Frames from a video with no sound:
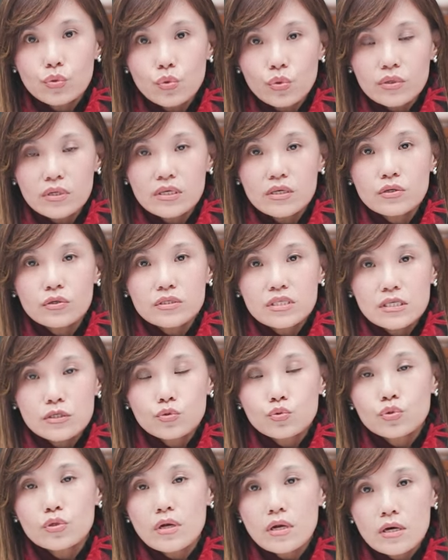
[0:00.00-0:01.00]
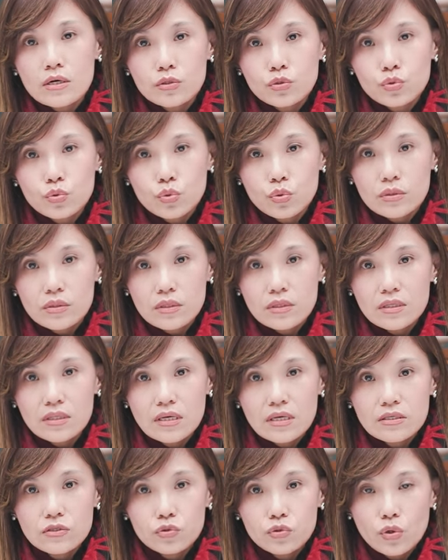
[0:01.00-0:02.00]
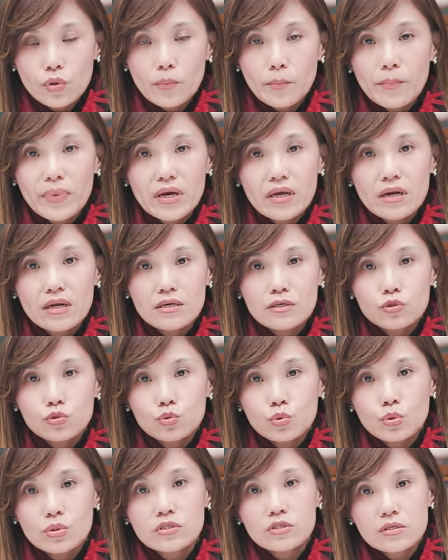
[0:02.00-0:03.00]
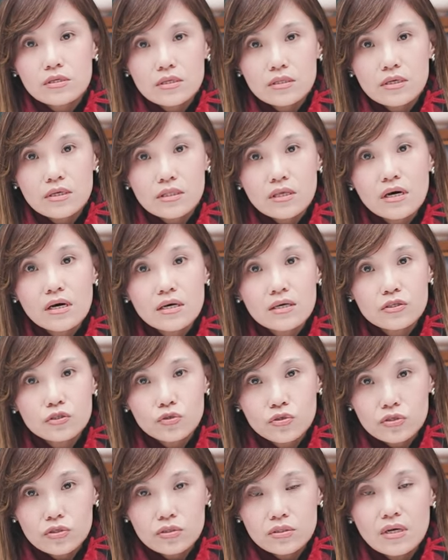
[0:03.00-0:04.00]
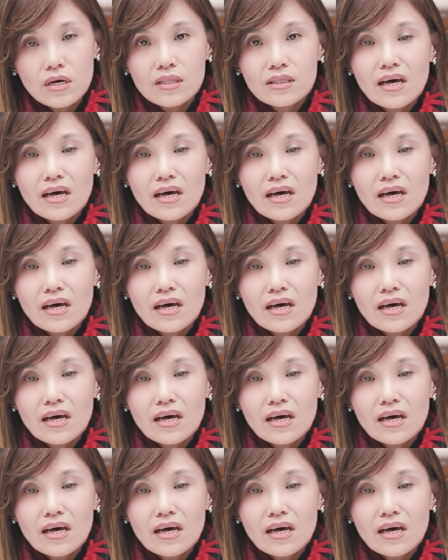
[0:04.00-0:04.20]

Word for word: 果你有情绪勒索的那种被勒索者的特质，